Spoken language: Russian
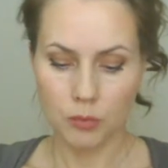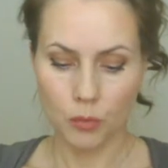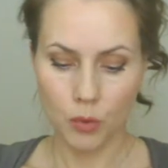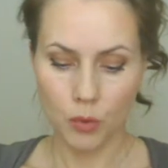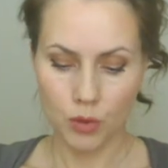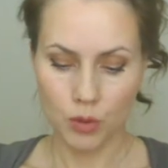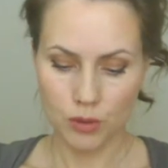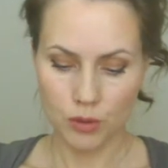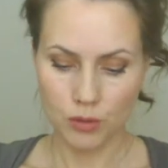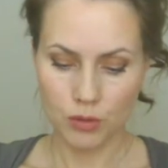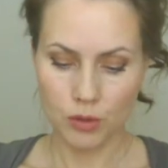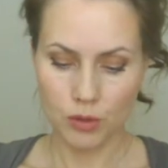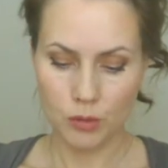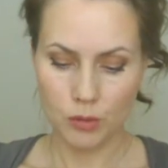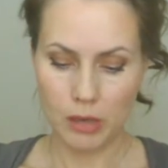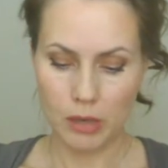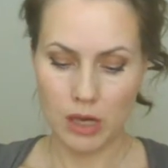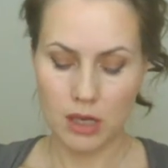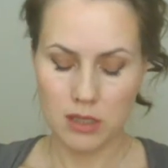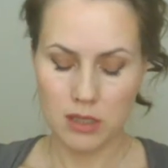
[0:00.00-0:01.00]
Пользуюсь,
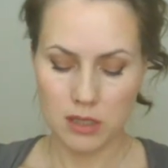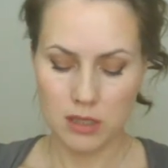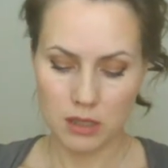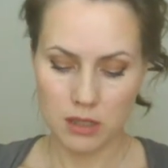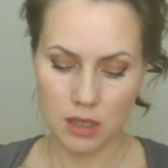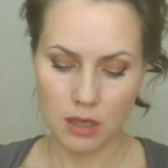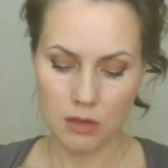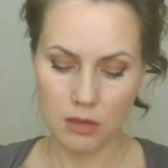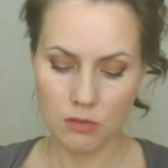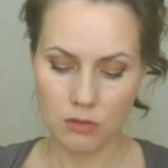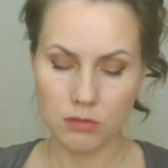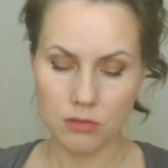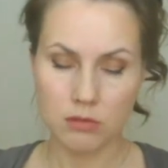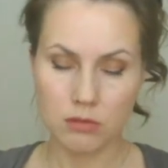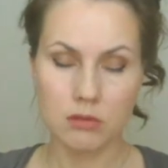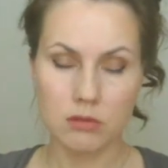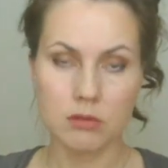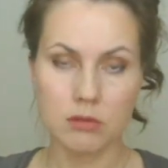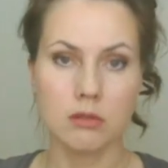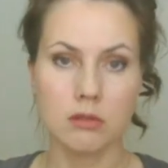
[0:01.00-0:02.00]
пока не знаю,
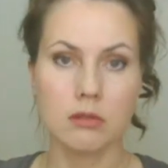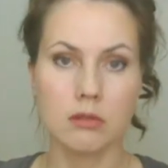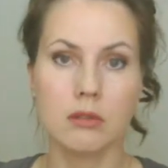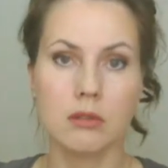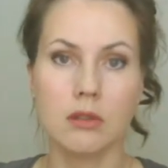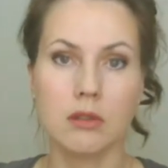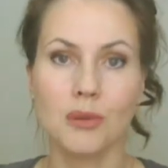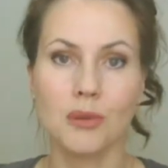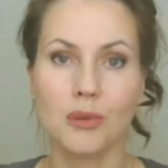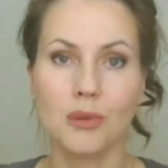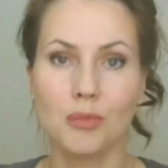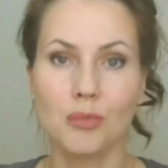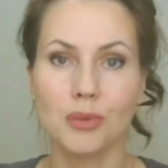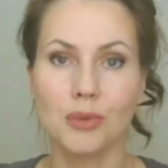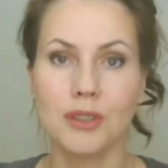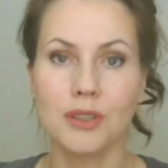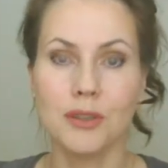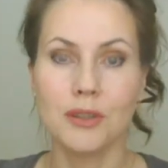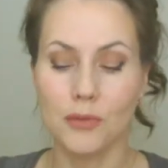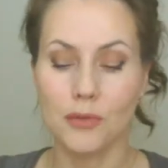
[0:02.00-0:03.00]
какой
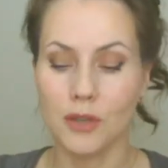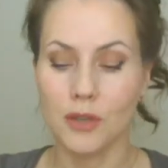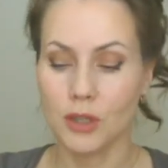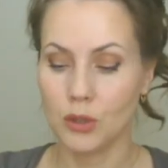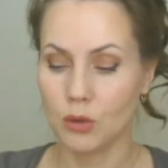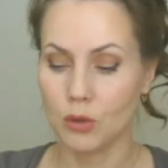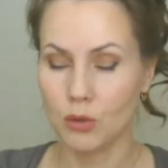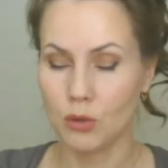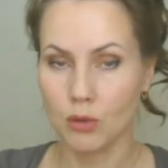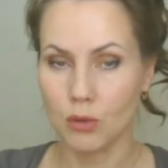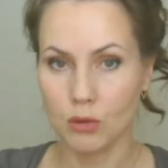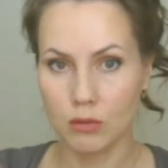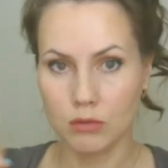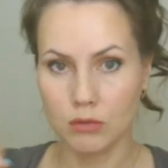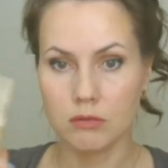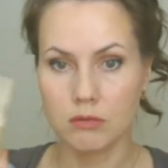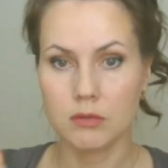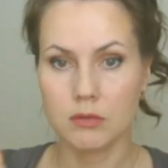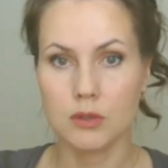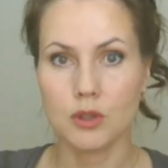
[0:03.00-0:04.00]
будет эффект,
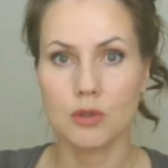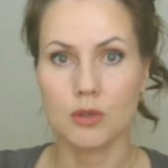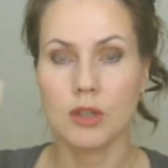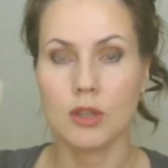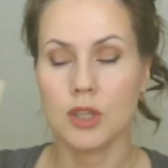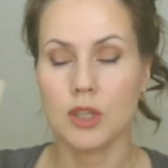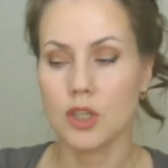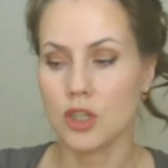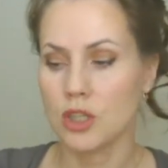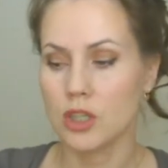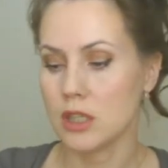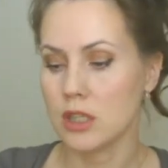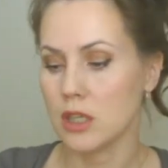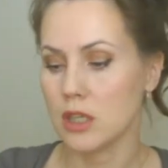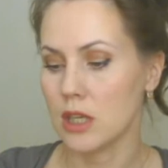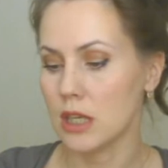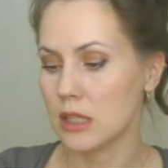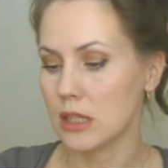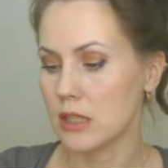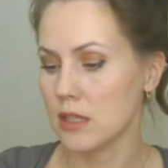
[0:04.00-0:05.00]
но что-то решила
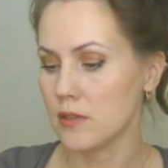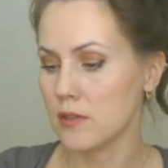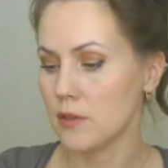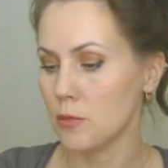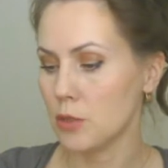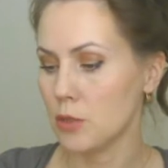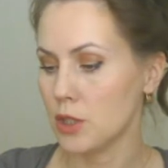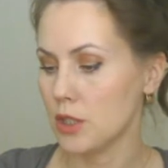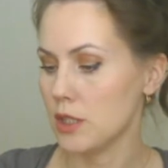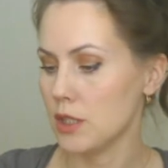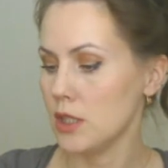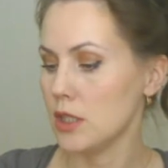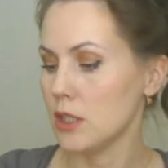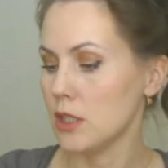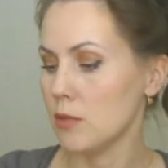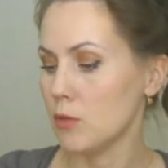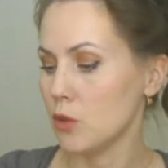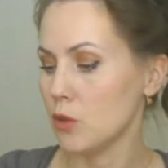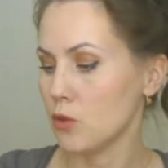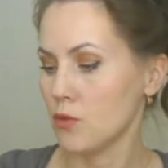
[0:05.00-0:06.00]
заняться своими
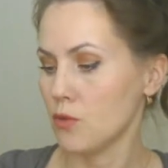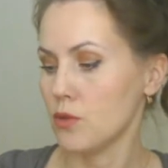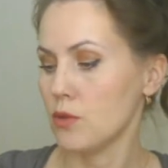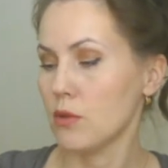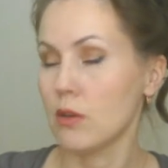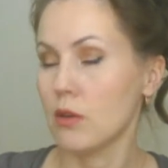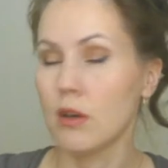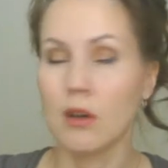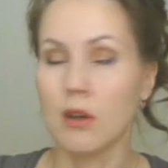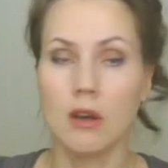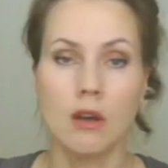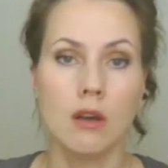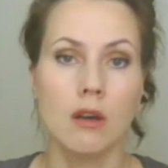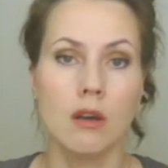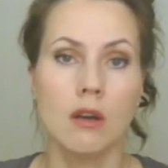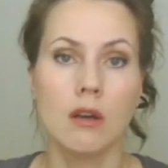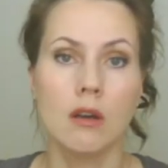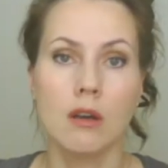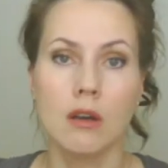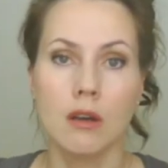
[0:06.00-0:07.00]
ресницами, то все
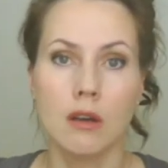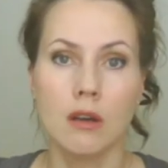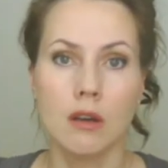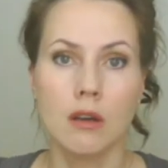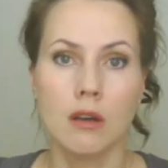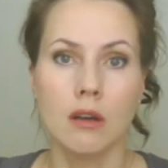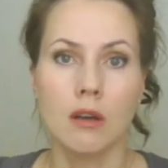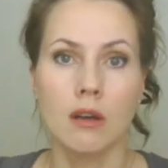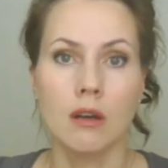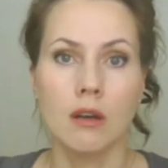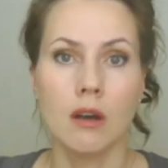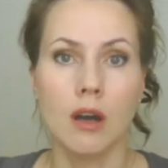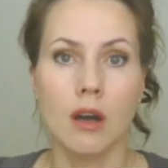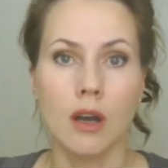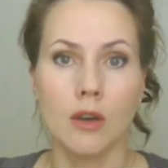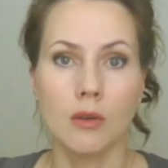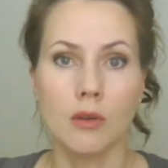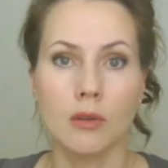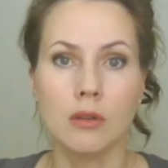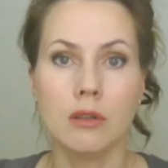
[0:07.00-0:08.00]

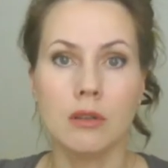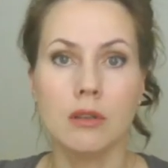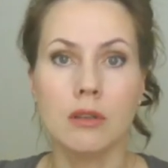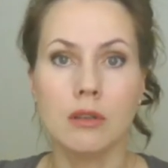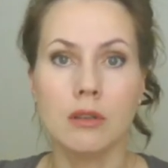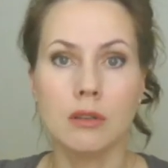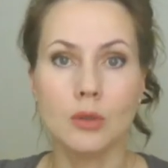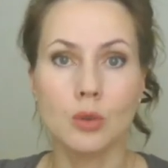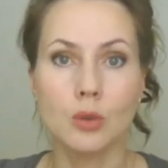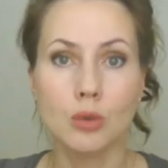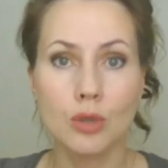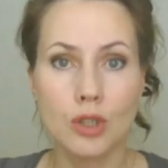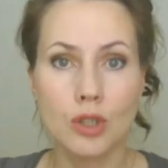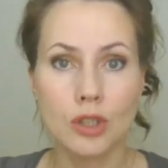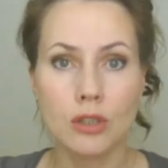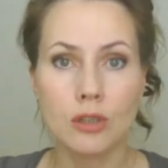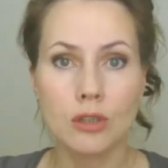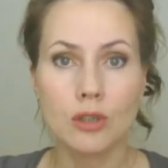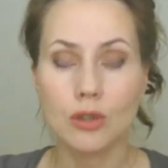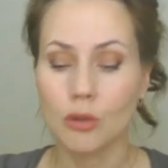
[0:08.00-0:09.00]
хаю
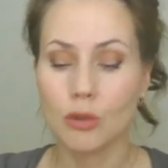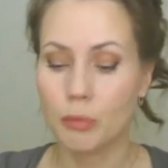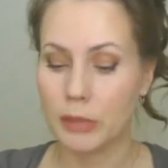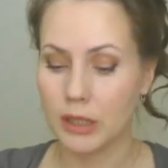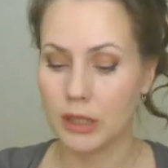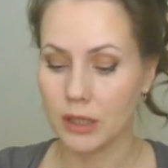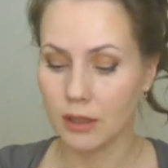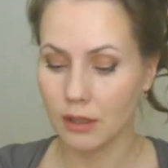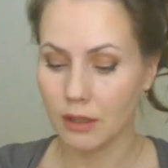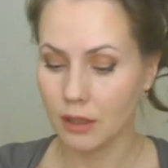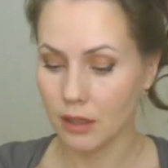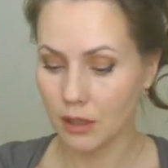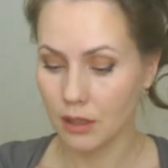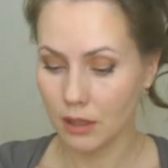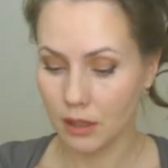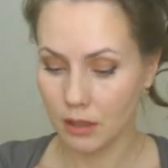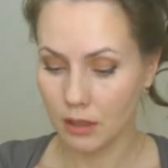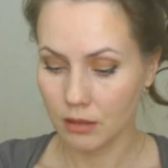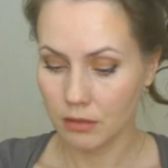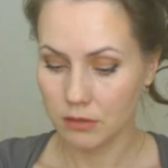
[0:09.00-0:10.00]
туши, что плохие
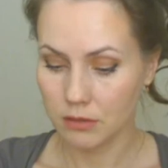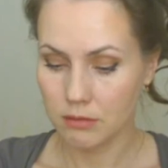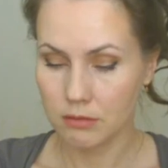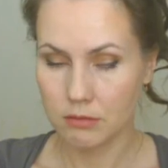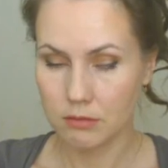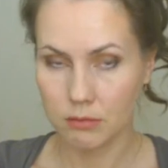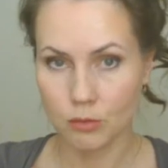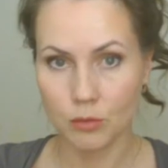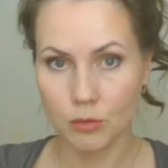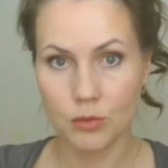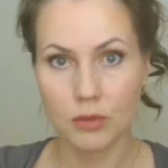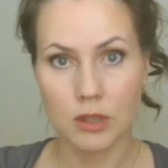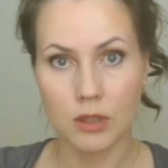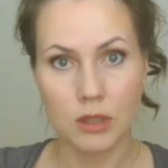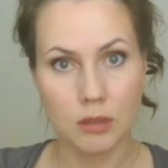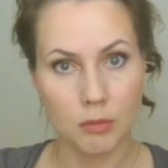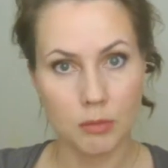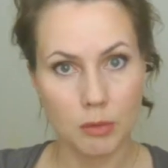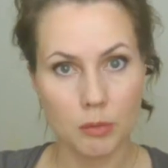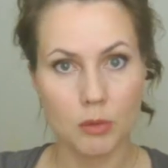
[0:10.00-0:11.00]
они. Думаю,
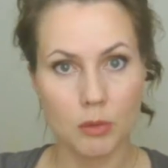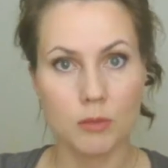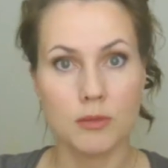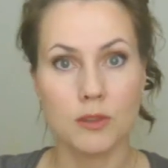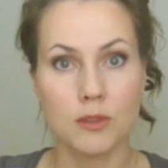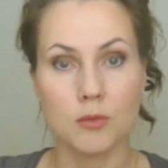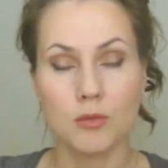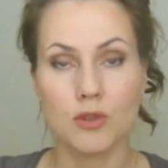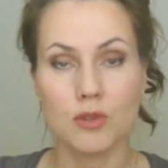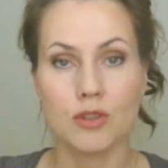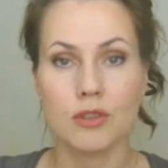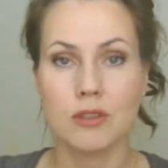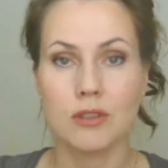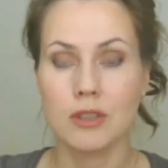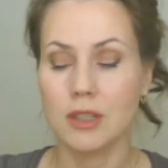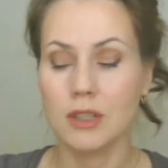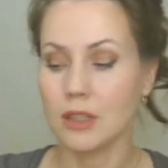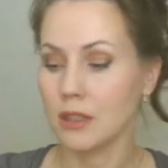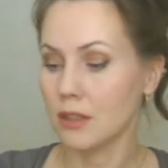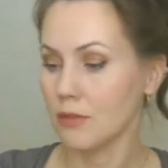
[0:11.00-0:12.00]
надо попробовать, может,
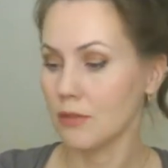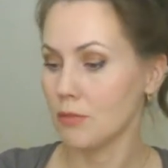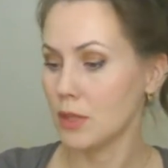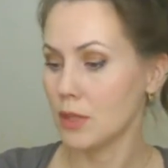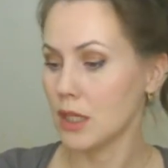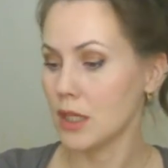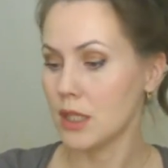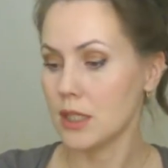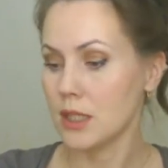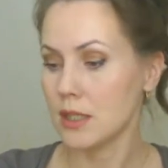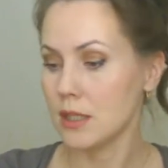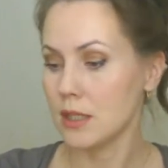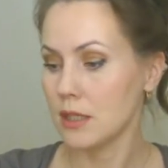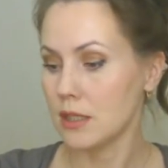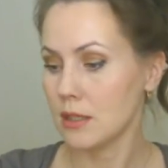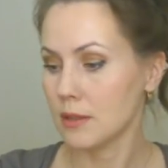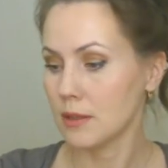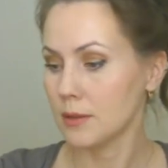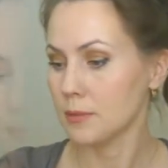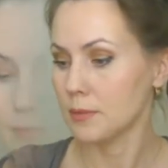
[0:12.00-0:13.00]
дело-то в моих
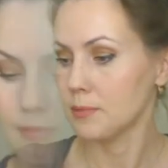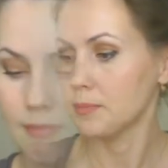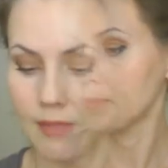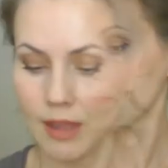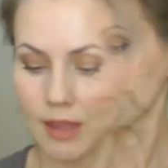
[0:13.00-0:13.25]
ресницах.